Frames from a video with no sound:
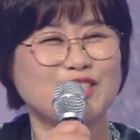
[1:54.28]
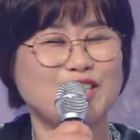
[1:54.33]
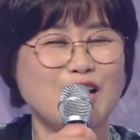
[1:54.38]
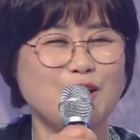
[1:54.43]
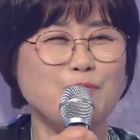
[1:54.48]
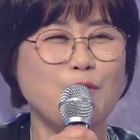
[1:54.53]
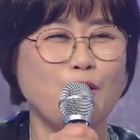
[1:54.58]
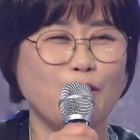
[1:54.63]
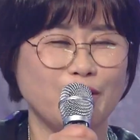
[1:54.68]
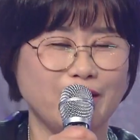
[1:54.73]

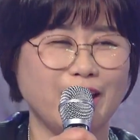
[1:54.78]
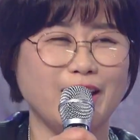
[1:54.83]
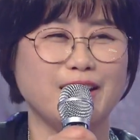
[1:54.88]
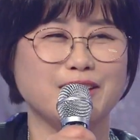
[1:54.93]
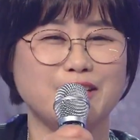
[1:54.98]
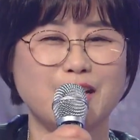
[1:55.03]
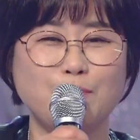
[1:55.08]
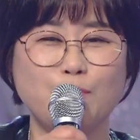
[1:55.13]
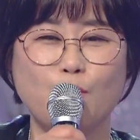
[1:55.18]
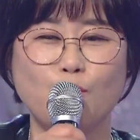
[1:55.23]
사 먹, 예,
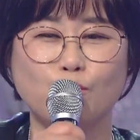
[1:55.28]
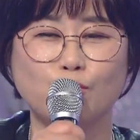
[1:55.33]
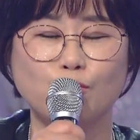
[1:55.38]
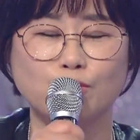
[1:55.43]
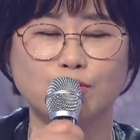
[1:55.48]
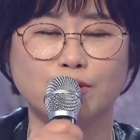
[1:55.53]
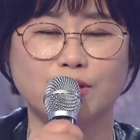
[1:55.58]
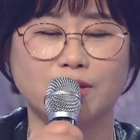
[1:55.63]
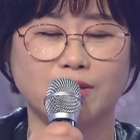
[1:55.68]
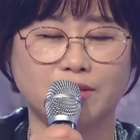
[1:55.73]
네. 사
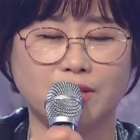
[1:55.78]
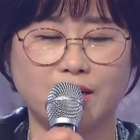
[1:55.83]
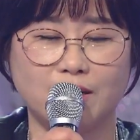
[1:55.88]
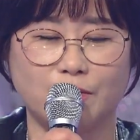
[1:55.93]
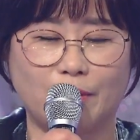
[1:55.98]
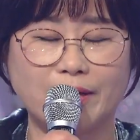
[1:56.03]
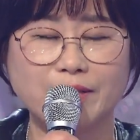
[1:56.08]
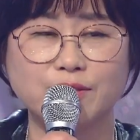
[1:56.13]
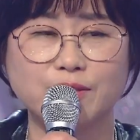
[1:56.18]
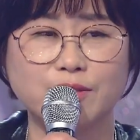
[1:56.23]
먹고 이제 딱
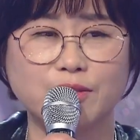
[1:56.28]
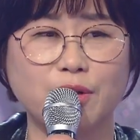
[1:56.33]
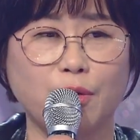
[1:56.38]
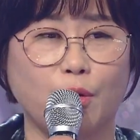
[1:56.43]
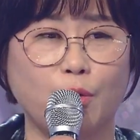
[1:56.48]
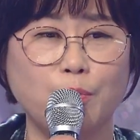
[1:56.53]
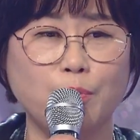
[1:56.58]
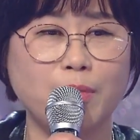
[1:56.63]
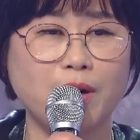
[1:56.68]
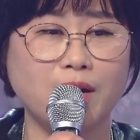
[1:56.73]
왔으니까
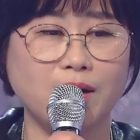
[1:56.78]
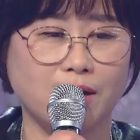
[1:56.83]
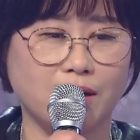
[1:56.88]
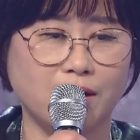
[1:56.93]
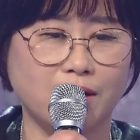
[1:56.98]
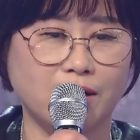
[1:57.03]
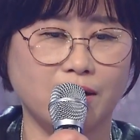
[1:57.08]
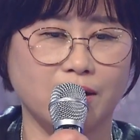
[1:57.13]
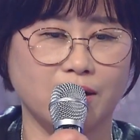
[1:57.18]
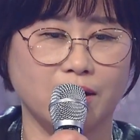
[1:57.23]

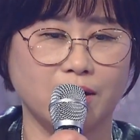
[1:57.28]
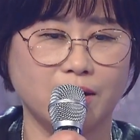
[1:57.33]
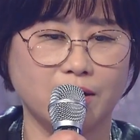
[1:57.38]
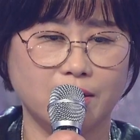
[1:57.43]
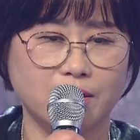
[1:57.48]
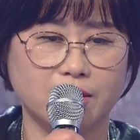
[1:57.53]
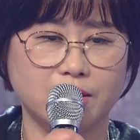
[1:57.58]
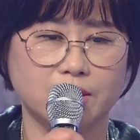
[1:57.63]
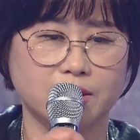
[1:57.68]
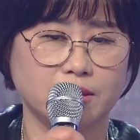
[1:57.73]
엄마가
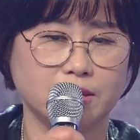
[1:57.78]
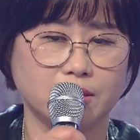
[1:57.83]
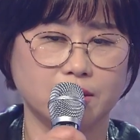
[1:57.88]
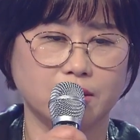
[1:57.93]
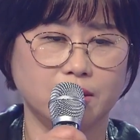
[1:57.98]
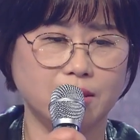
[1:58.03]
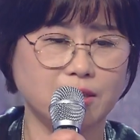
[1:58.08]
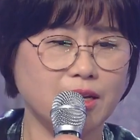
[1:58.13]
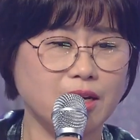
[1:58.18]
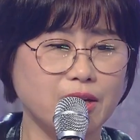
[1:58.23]

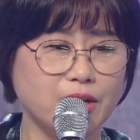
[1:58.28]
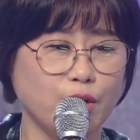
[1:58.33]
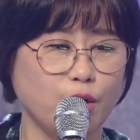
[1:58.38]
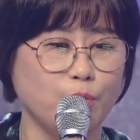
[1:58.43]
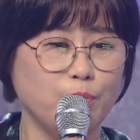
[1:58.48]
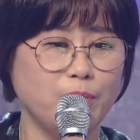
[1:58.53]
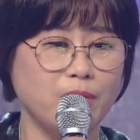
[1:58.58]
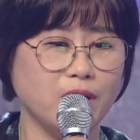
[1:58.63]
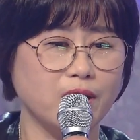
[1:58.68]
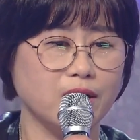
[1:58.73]
이상해.
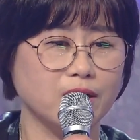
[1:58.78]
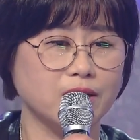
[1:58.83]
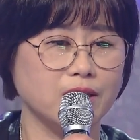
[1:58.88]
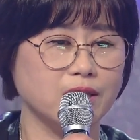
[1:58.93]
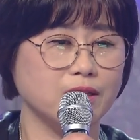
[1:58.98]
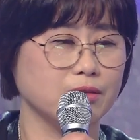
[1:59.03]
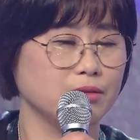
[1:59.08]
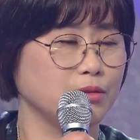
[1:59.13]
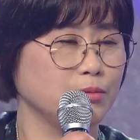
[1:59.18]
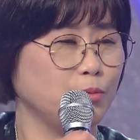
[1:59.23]
엄마가
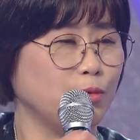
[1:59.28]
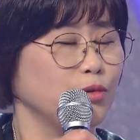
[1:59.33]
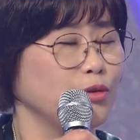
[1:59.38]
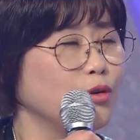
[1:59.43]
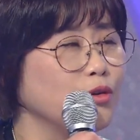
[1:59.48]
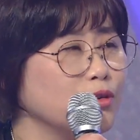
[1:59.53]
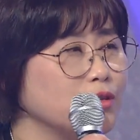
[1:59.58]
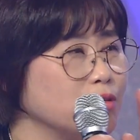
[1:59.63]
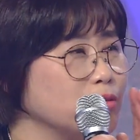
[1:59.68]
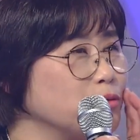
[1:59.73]
이렇게 뭐
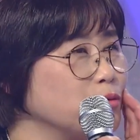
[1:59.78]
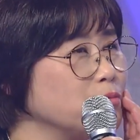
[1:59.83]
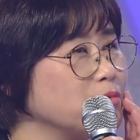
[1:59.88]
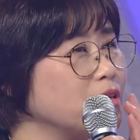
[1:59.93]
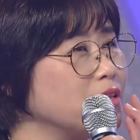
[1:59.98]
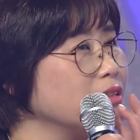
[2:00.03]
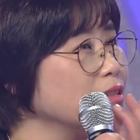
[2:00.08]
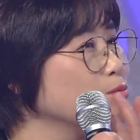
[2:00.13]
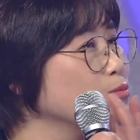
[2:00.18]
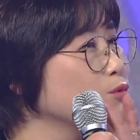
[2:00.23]
여기 좀
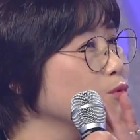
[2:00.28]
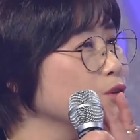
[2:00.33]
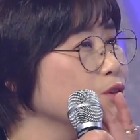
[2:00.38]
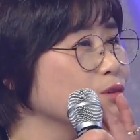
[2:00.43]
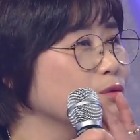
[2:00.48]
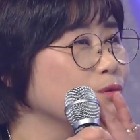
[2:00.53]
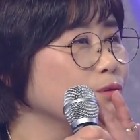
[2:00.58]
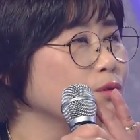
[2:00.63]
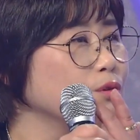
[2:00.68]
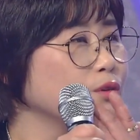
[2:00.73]
살짝 묻어
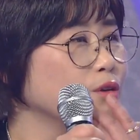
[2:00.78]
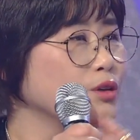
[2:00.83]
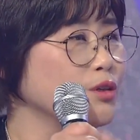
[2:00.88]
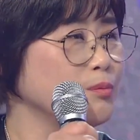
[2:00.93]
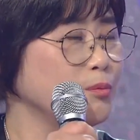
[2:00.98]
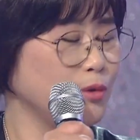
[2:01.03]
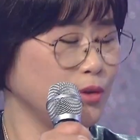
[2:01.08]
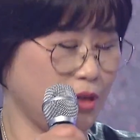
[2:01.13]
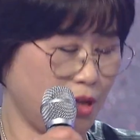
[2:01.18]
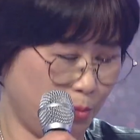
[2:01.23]
있고
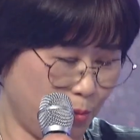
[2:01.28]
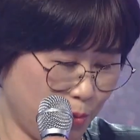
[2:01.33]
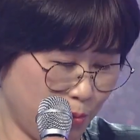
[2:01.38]
여기 뭐 이렇게